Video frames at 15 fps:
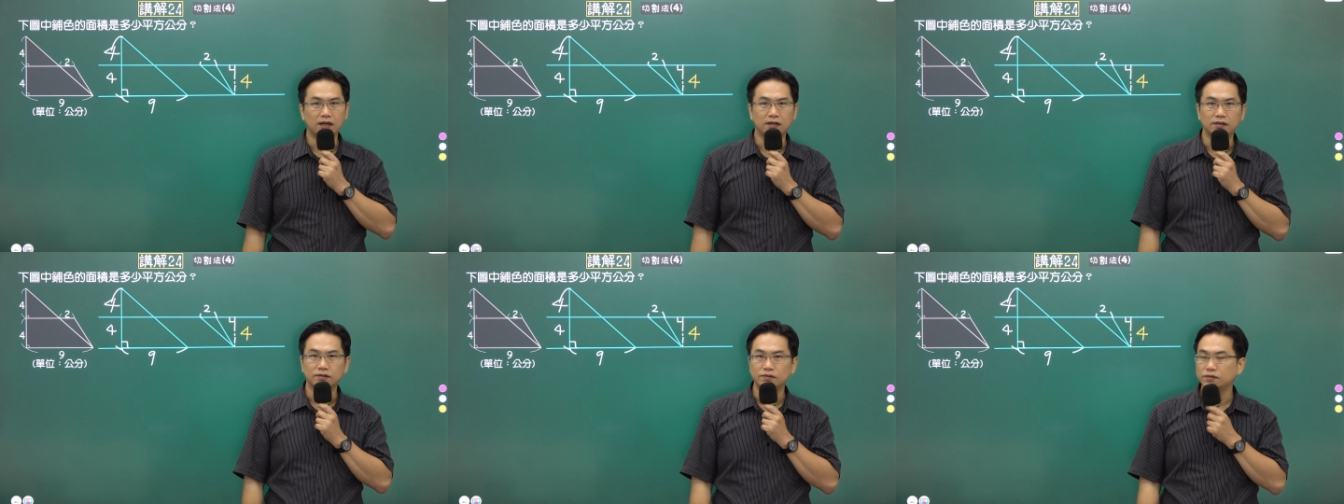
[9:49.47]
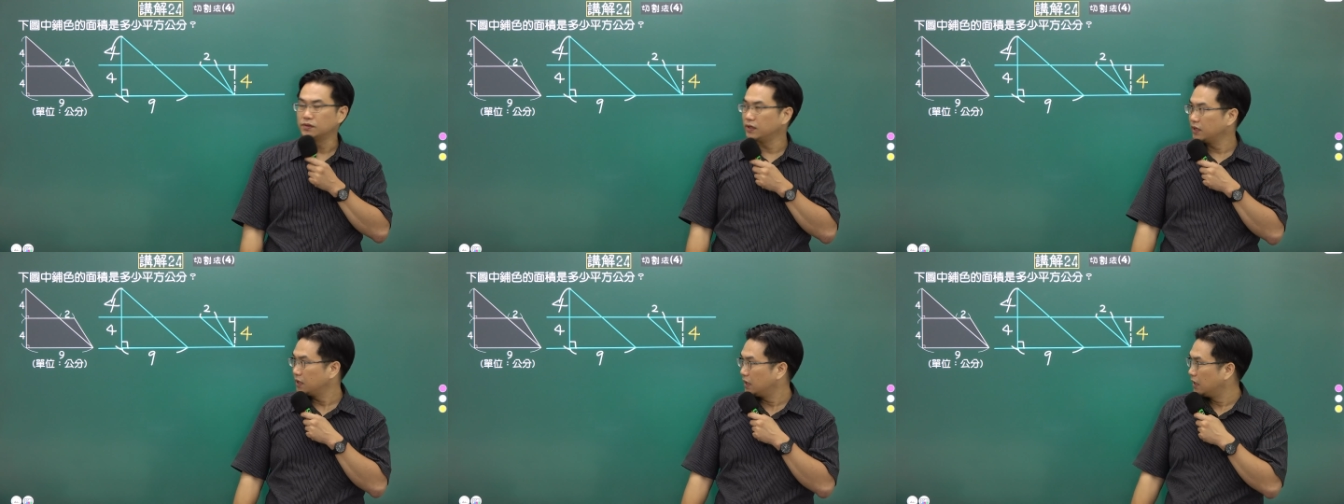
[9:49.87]

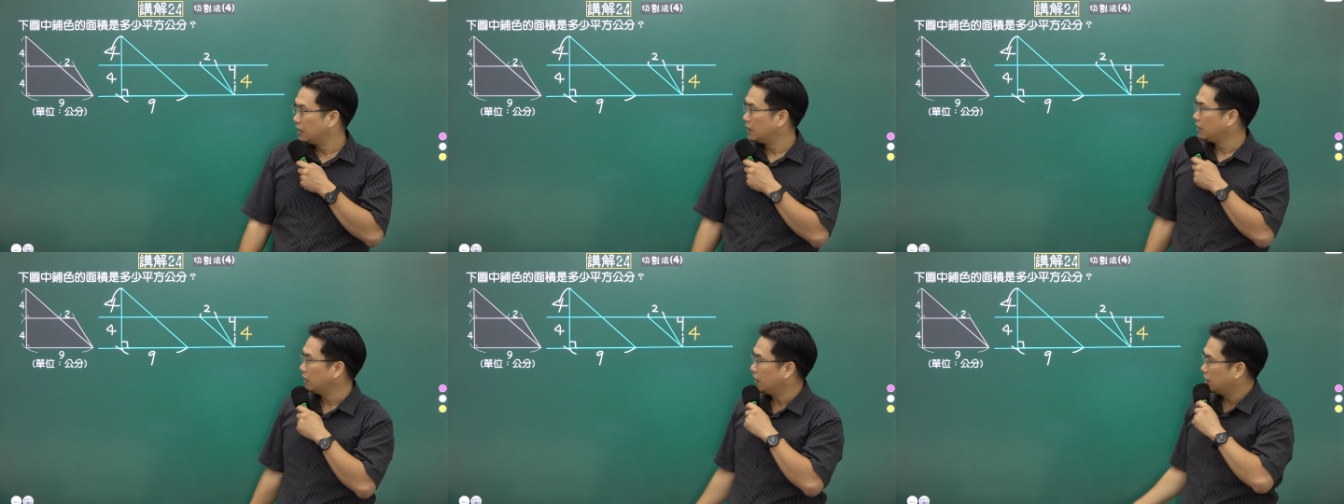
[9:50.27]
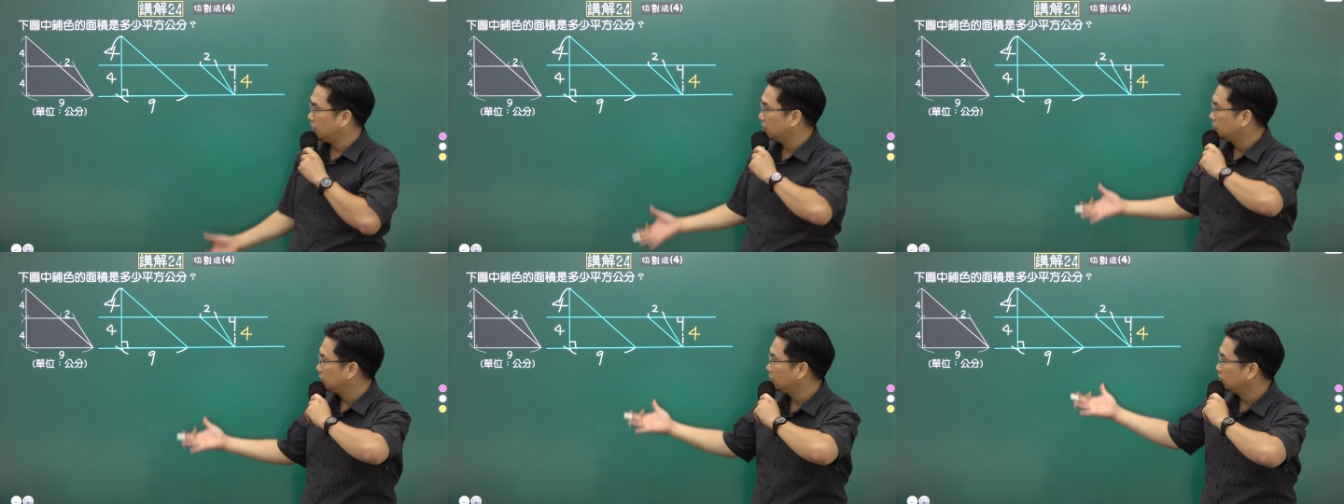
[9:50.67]
所以呢，
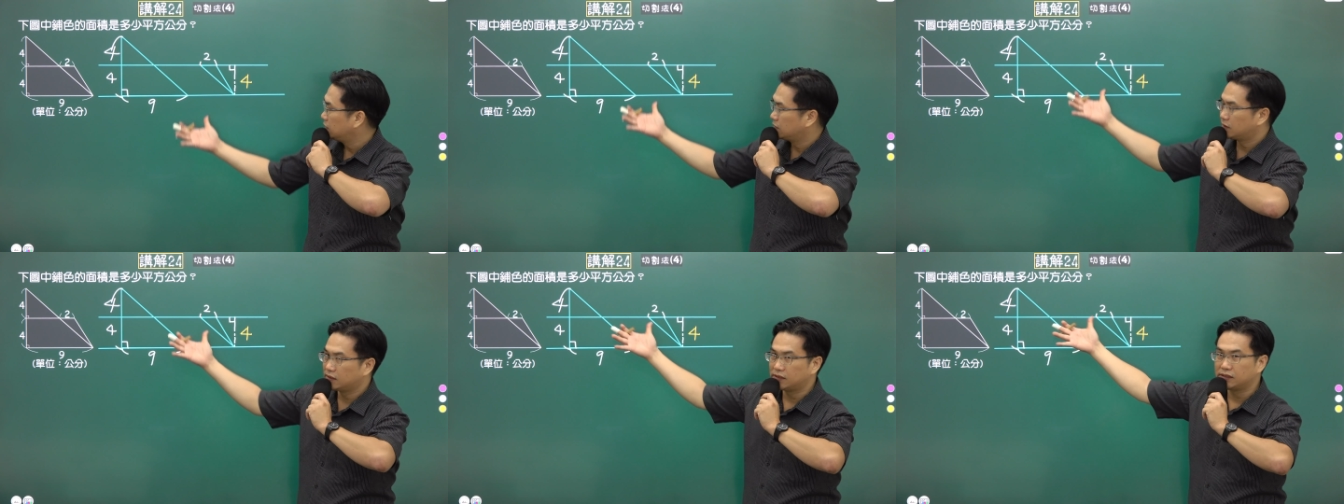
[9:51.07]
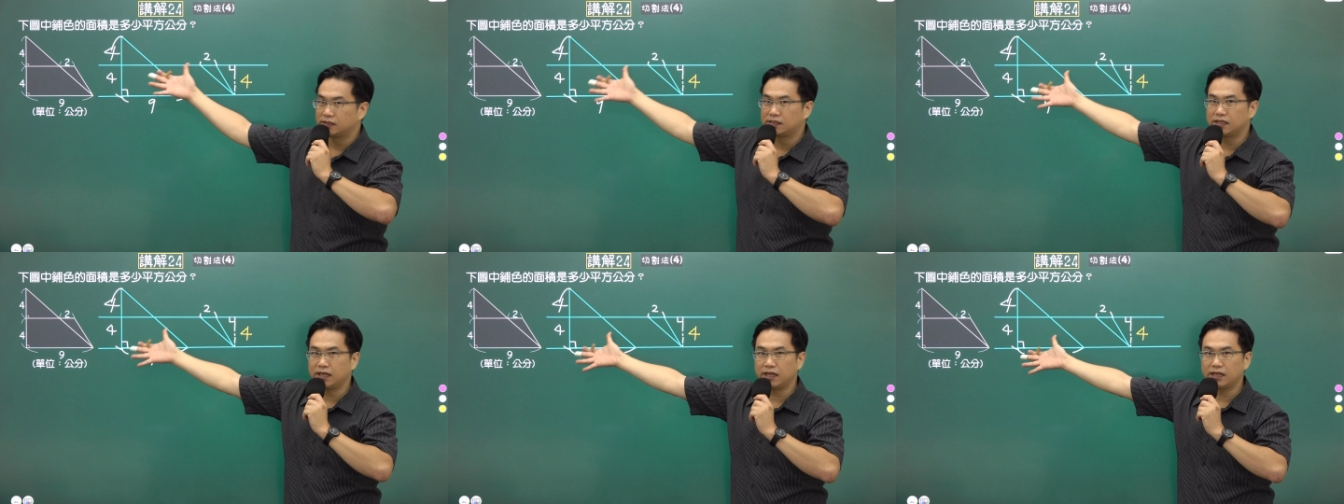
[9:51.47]

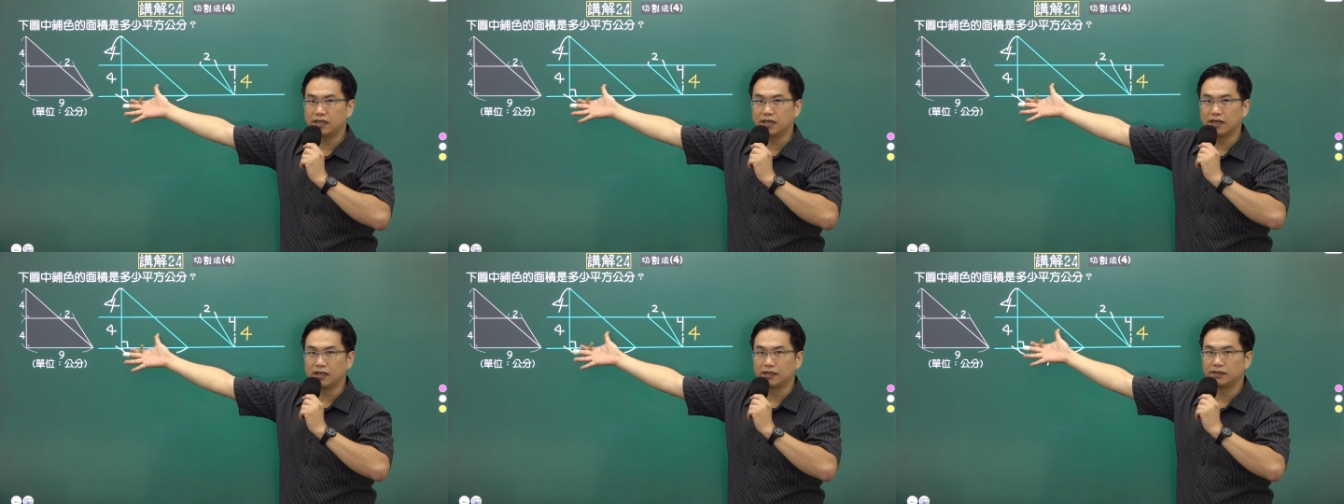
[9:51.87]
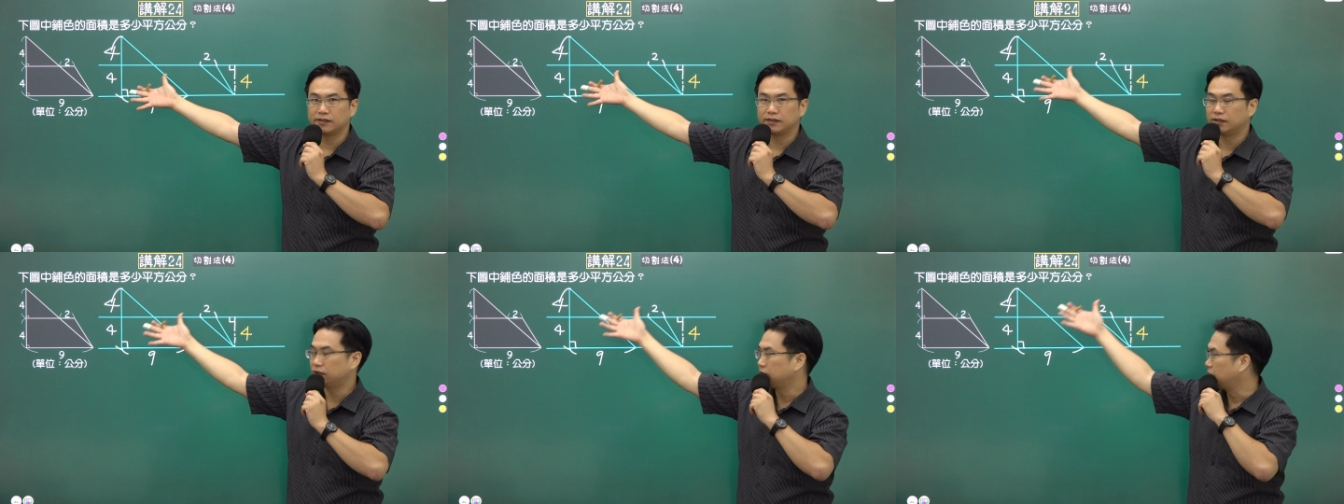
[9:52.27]
这一个
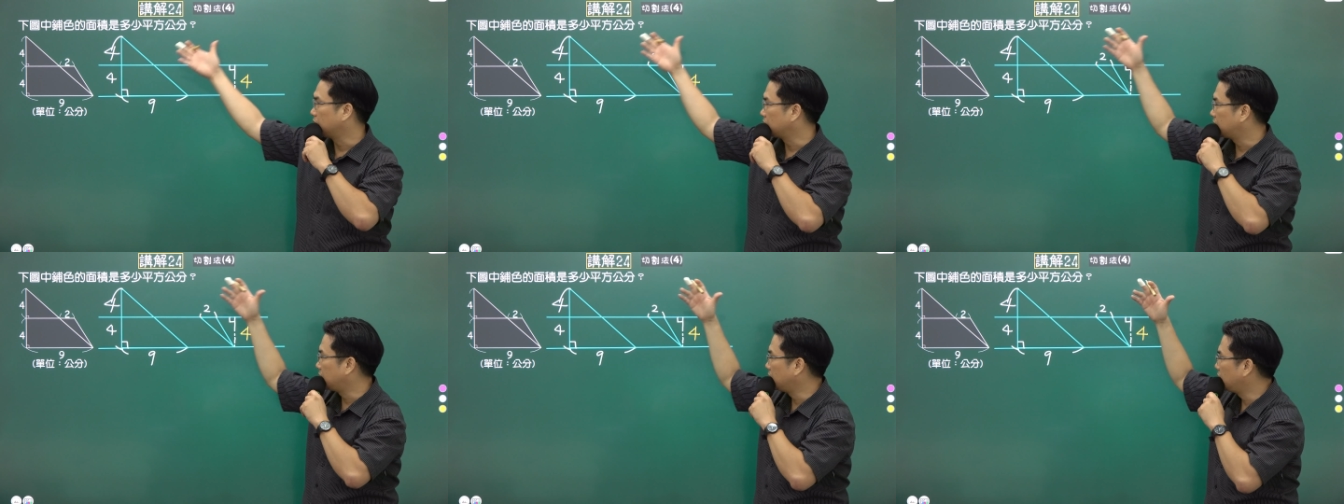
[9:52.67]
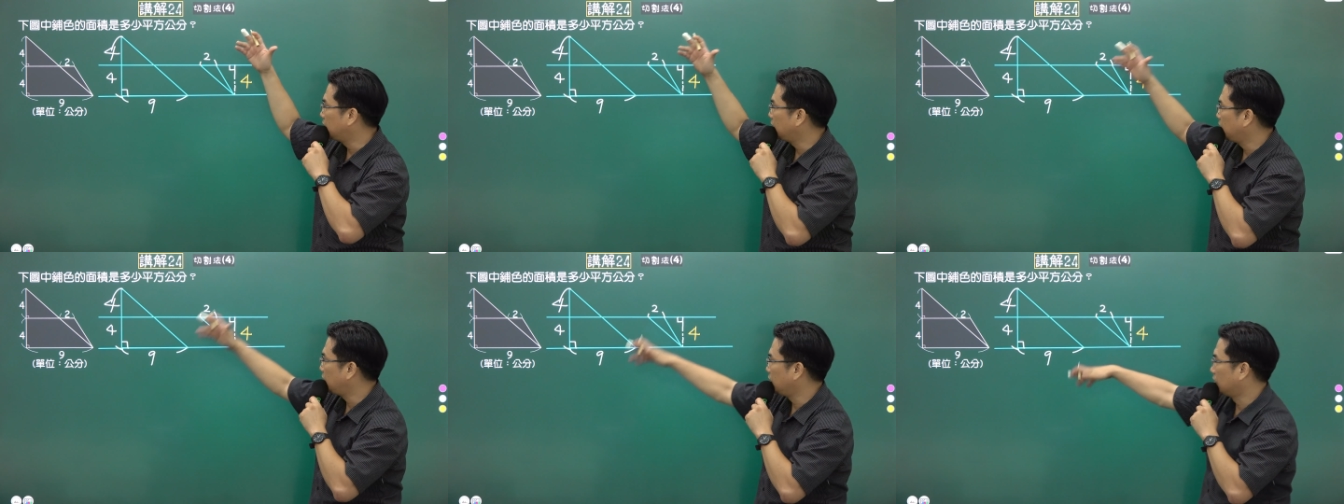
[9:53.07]
就
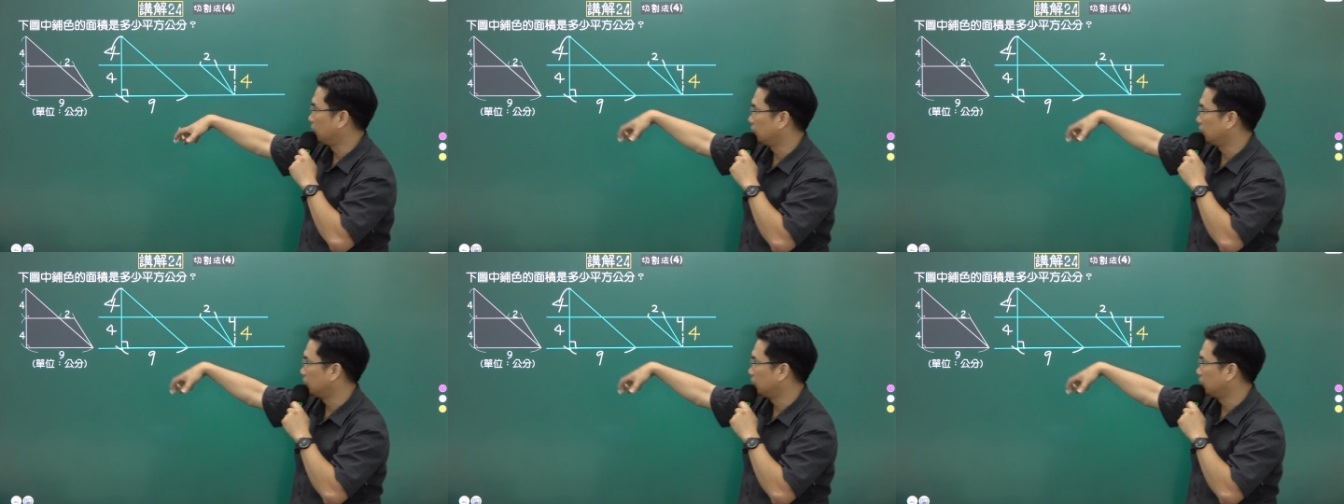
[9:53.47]
是9